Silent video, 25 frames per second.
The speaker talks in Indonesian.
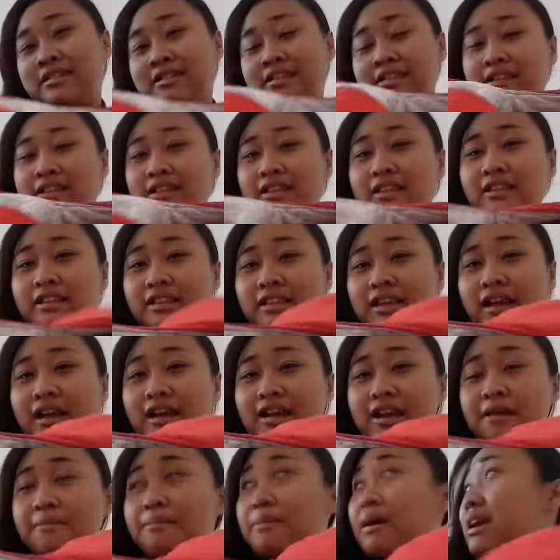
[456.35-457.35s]
Tinggal
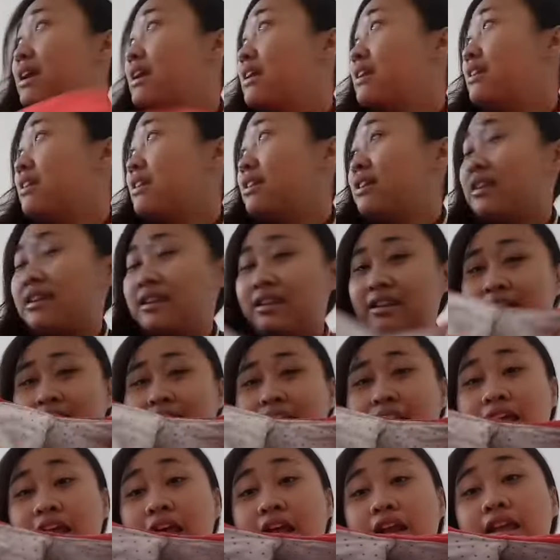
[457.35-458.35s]
diapain? Tinggal
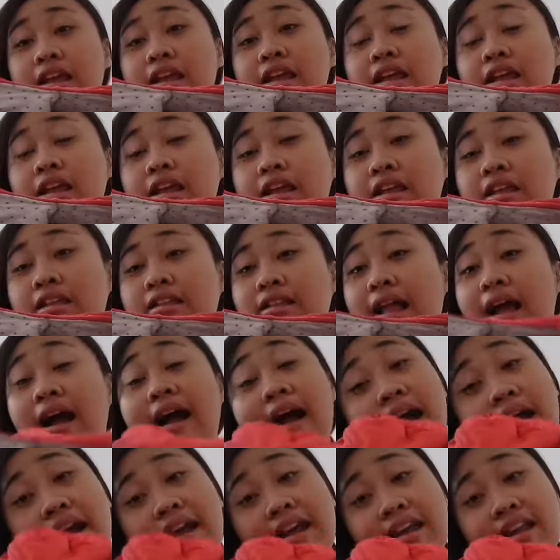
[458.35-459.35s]
di dah
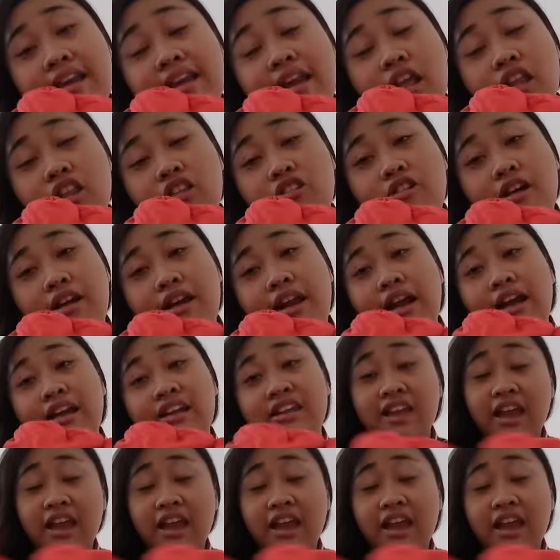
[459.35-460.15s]
datu anaknya.